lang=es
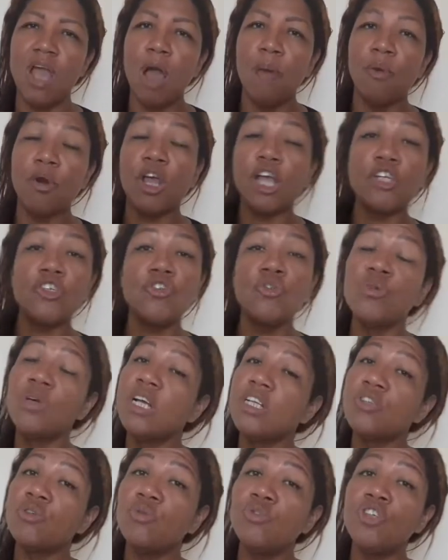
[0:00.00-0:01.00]
Porque yo
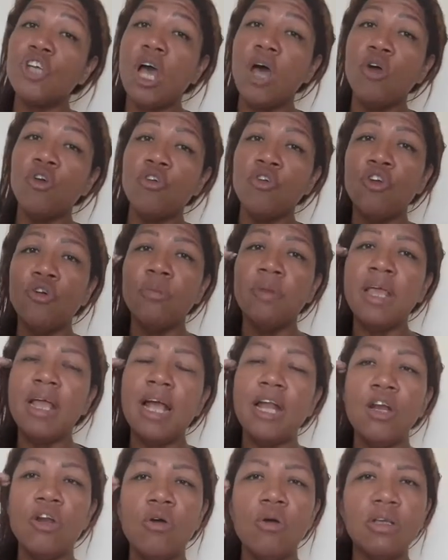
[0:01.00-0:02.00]
nunca he escuchado que un hombre
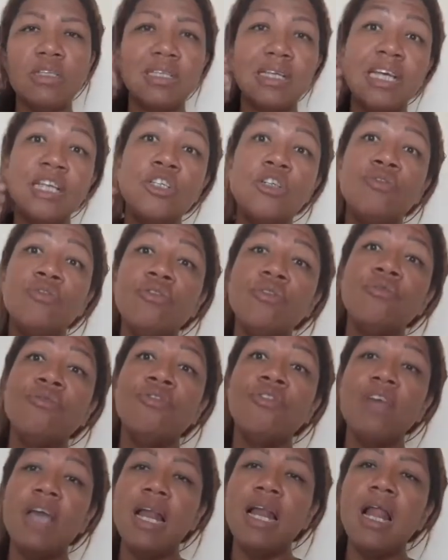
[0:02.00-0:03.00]
diga, no, es que yo fui
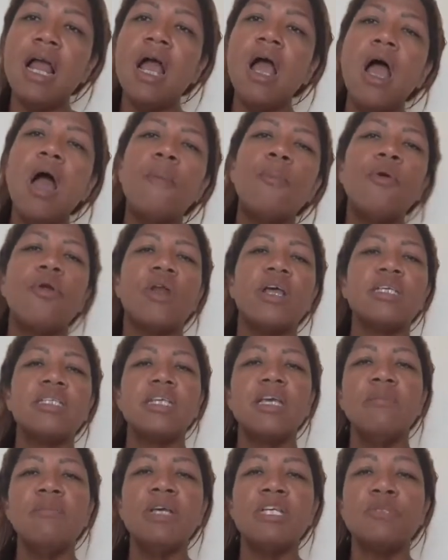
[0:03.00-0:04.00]
infiel porque es
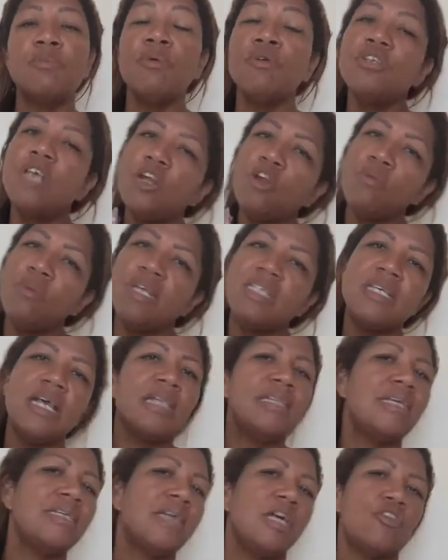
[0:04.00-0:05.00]
que mi esposa no me hacía
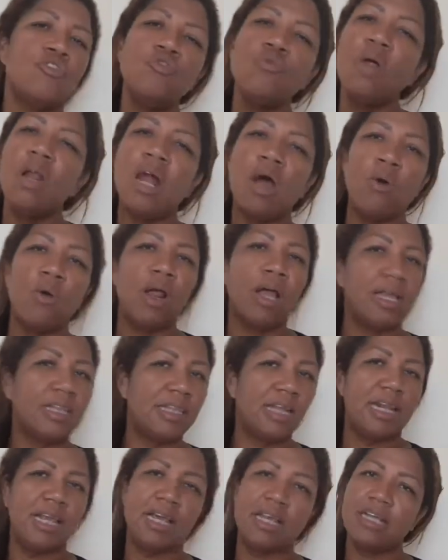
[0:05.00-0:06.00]
el desayuno a la hora que
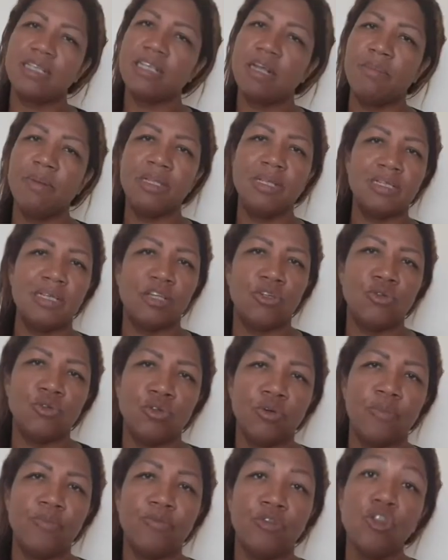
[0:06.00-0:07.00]
tenía que hacerme el desayuno.